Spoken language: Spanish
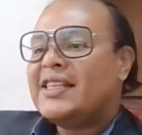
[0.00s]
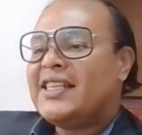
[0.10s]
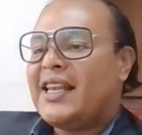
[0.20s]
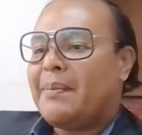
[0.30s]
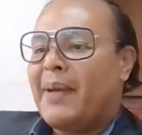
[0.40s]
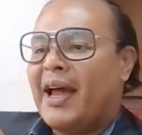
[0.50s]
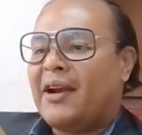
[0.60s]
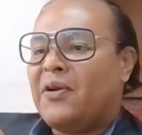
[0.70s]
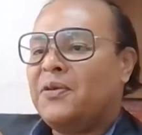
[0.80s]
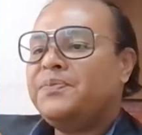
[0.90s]
Sin
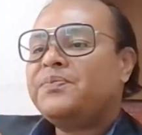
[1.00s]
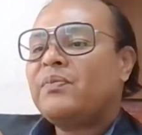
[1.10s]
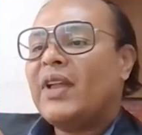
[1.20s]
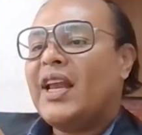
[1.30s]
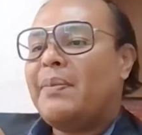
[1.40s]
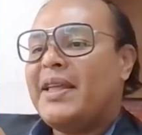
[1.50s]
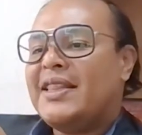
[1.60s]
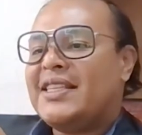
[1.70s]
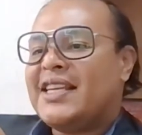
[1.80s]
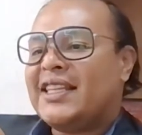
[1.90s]
embargo, el
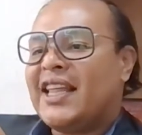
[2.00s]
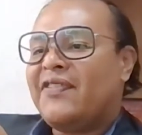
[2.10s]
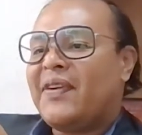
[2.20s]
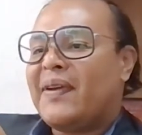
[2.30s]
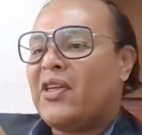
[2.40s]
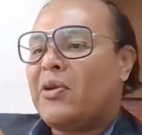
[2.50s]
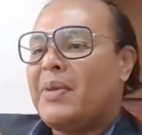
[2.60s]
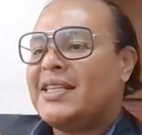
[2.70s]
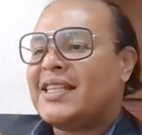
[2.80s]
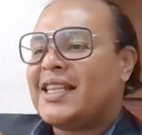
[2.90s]
27 de febrero de
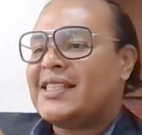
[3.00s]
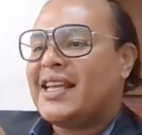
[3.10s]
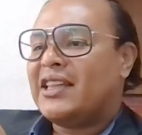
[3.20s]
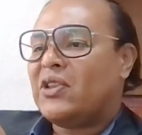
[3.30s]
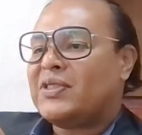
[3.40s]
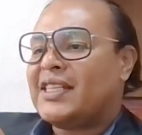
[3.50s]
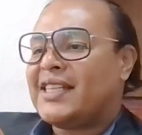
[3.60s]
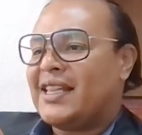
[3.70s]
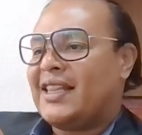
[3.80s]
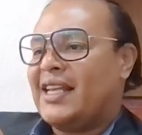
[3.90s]

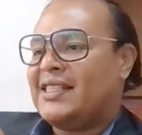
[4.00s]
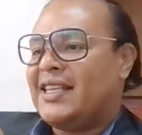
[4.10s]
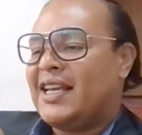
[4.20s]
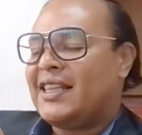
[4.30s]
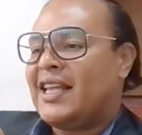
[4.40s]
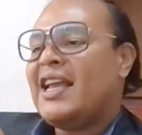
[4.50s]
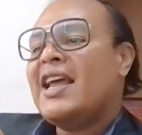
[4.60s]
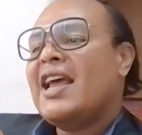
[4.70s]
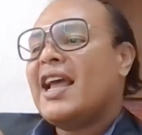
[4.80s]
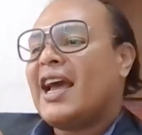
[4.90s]

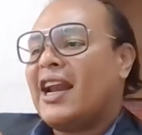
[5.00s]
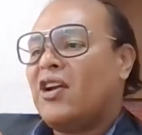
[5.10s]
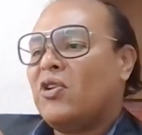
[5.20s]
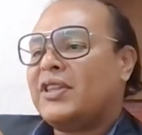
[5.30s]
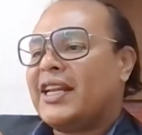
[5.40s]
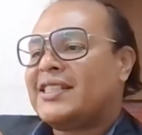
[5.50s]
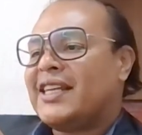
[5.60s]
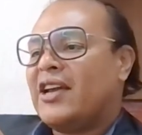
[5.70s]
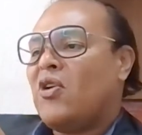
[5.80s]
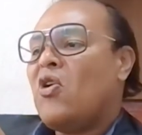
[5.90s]
1767, Carlos
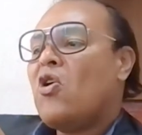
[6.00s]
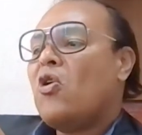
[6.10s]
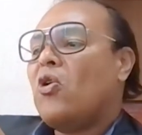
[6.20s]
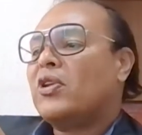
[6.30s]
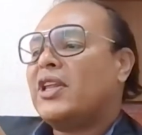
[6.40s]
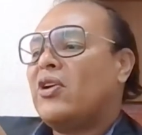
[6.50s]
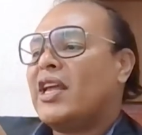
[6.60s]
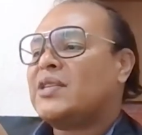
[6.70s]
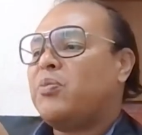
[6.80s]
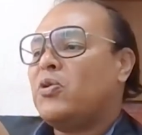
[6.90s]
III ordenó la
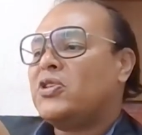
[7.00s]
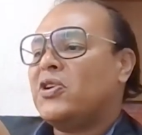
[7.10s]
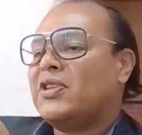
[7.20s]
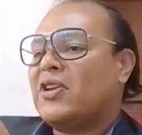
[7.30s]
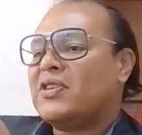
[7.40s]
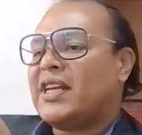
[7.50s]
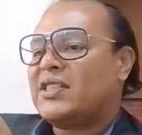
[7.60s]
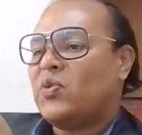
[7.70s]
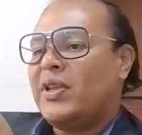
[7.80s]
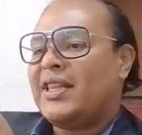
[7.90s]
expulsión de los
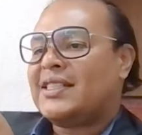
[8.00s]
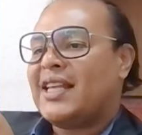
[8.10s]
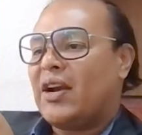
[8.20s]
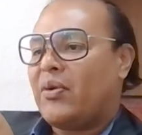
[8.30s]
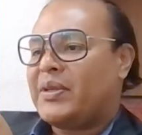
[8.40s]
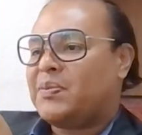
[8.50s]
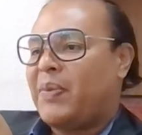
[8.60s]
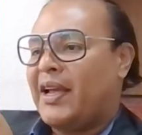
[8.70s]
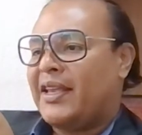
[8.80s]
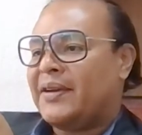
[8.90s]
jesuitas de la Nueva
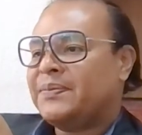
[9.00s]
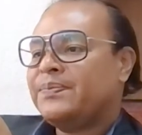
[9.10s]
España,